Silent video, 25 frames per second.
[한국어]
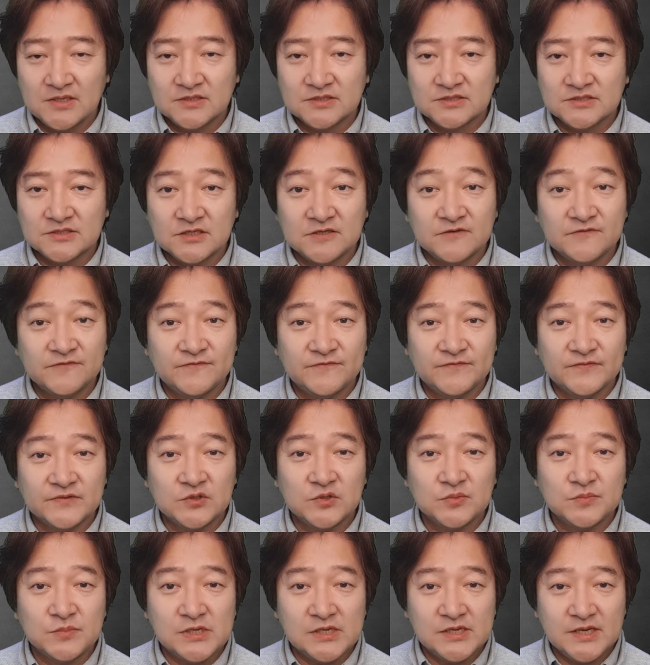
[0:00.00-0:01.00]
self
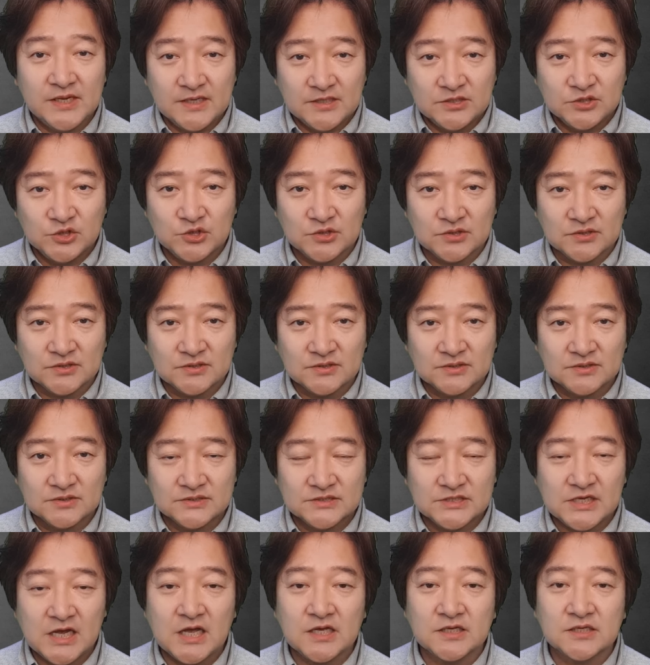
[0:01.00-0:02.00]
humiliation,
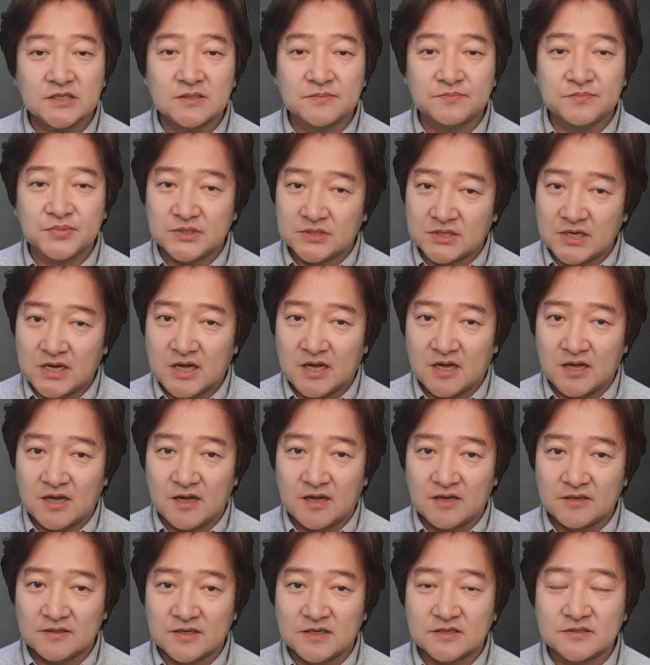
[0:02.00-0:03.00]
자기
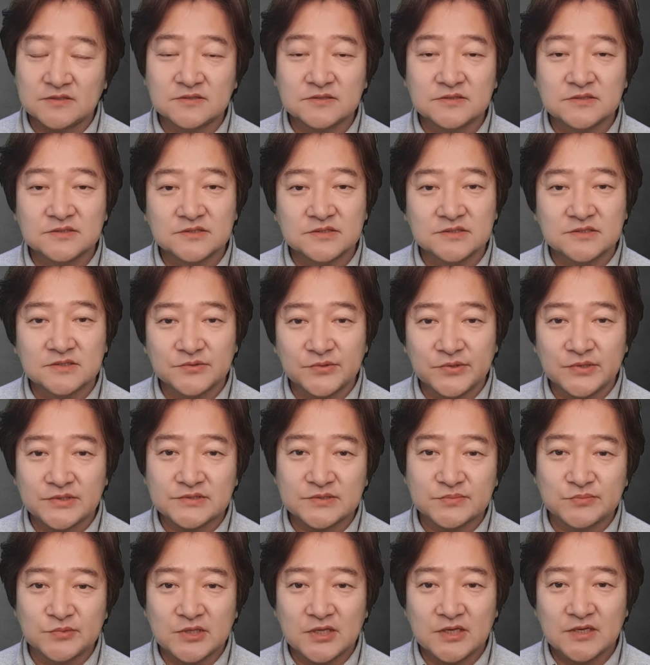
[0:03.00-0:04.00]
비하라는 뜻이
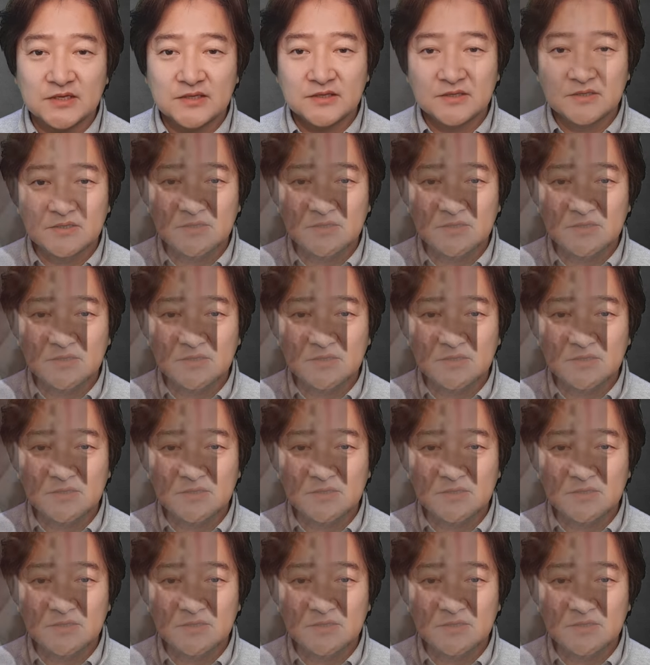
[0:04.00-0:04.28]
되겠습니다.